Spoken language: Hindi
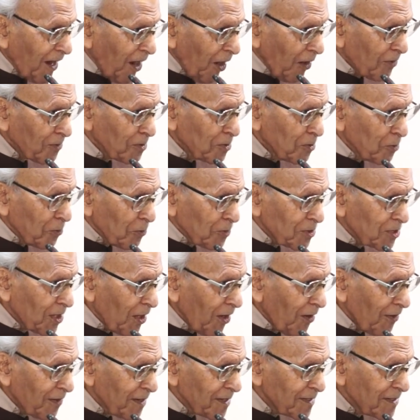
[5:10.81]
और
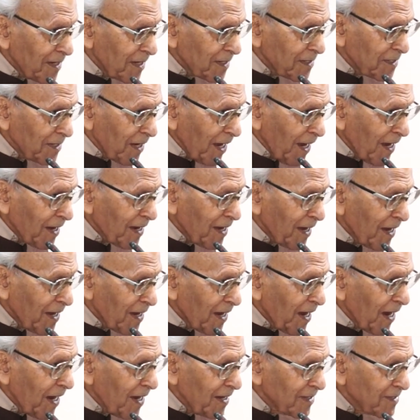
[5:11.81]
दूसरा ऑर्डर ये किया कि
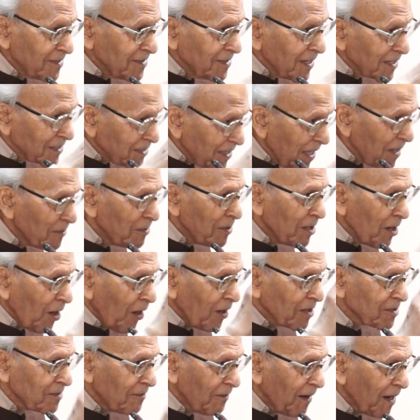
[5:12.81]
जितने भी
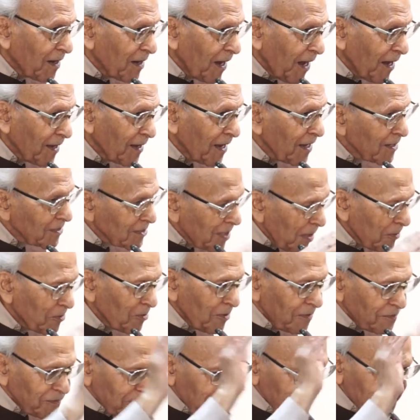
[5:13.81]
नौजवान आ रहे हैं
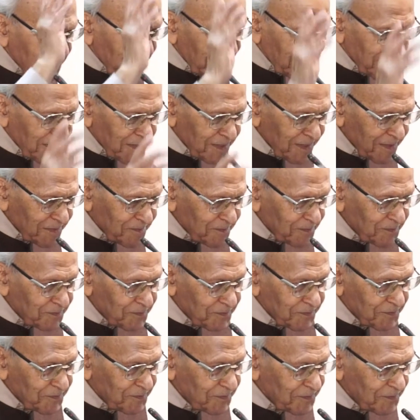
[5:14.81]
सबको फ्री जाने दें